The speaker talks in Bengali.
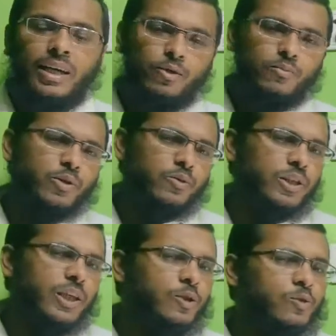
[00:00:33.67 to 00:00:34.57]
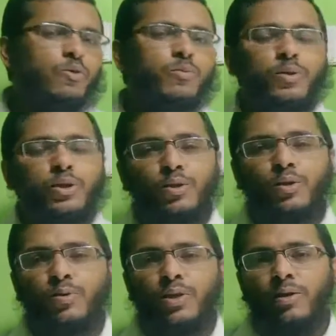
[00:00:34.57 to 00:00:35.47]
আর তোমরা যদি একটু উপকৃত
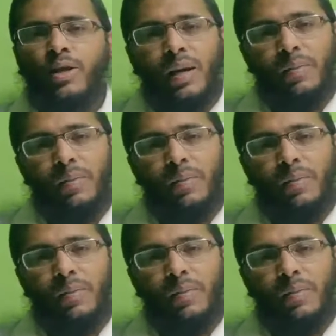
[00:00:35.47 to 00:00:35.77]
হও তাহলে